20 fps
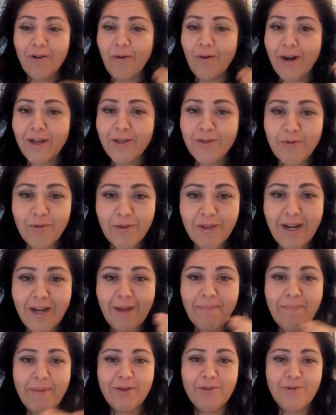el corazón de
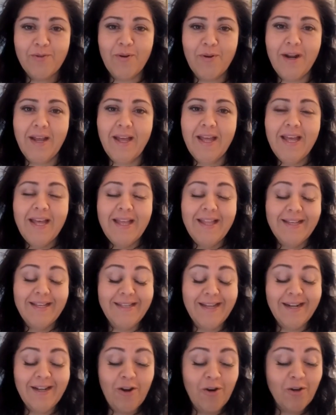la persona,
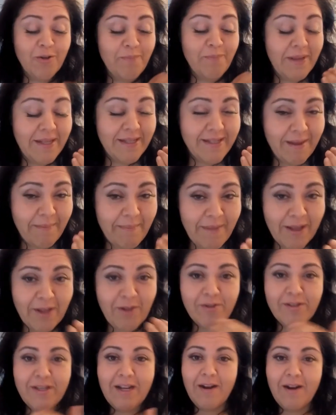descierne los
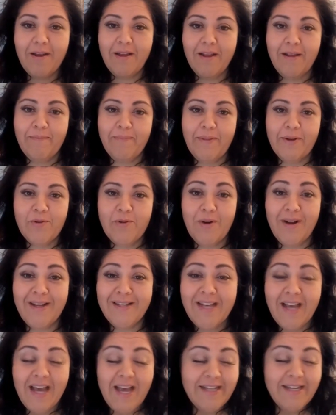pensamientos de las eh,
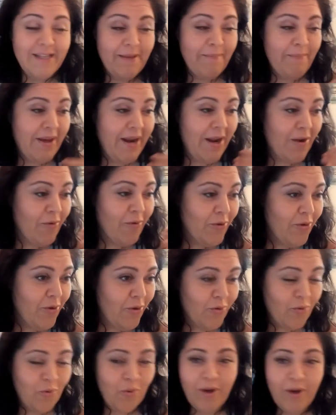personas, separa
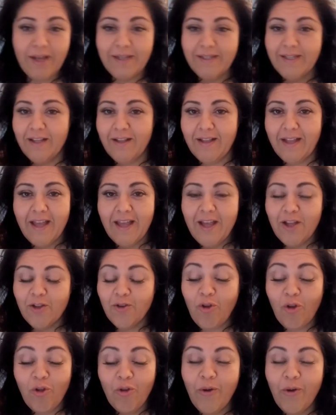coyunturas,
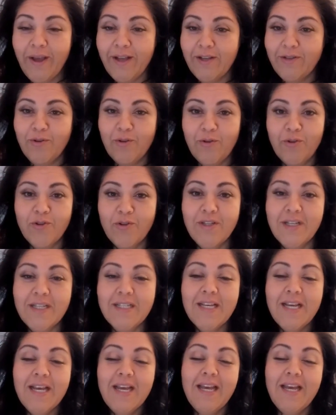todo eso.
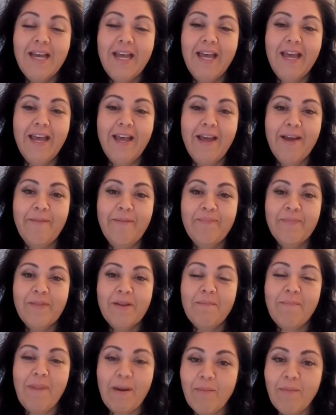Entonces,
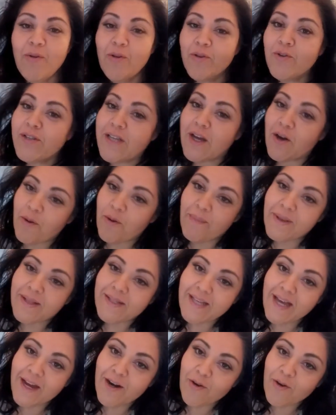eh, vamos a
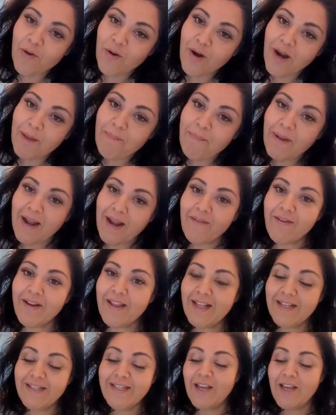comenzar con la
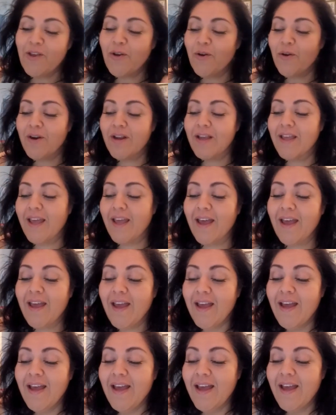palabra del Señor, que
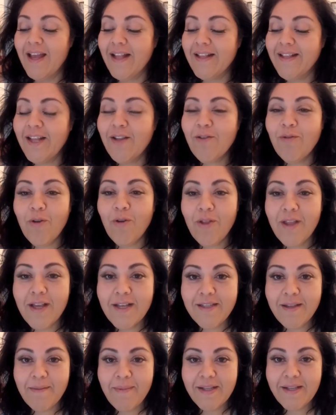el título de
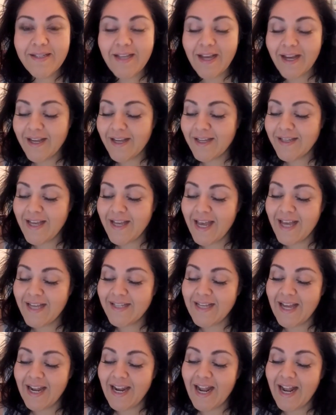este mensaje
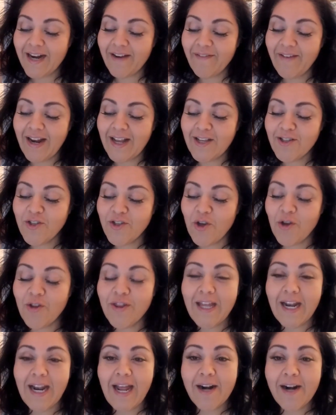es, La
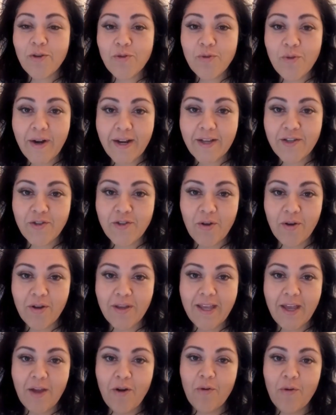revelación de la
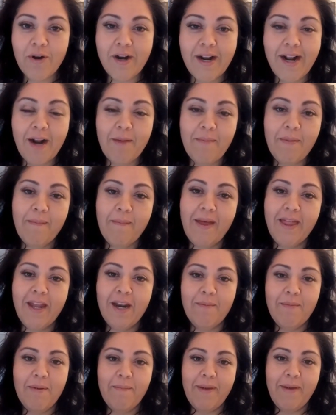resurrección. Quiero honrar a mi
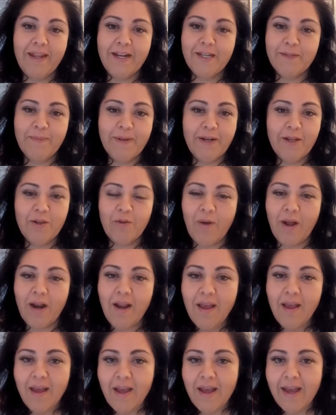madre, a mi padre
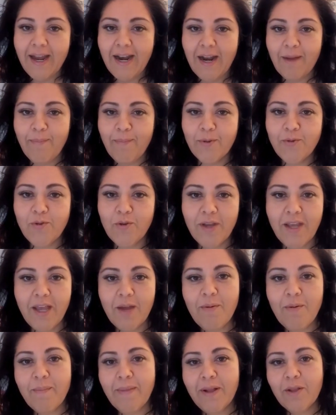espiritual, el apóstol
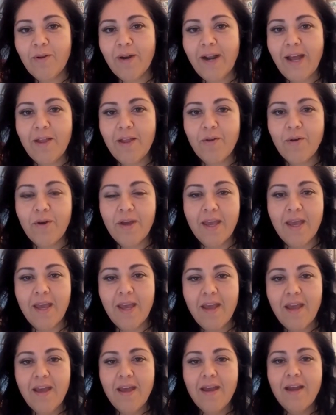Guillermo Maldonado
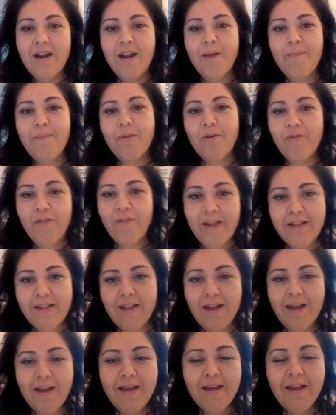y la
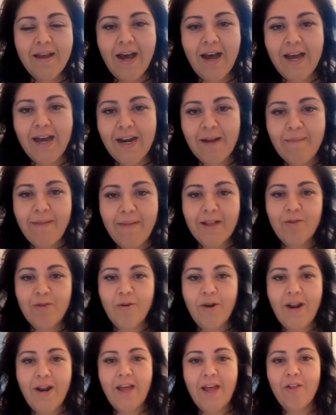profeta Ana
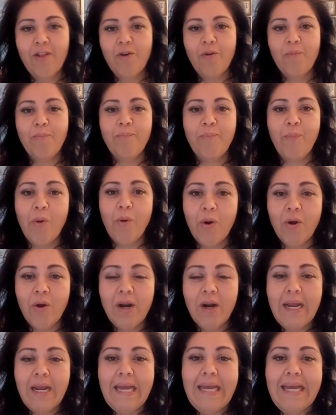Maldonado,
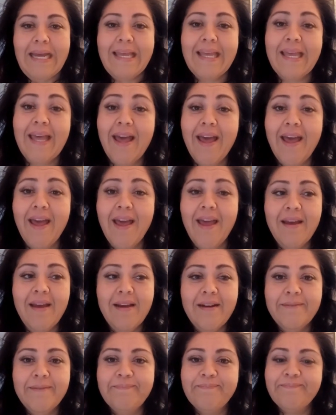porque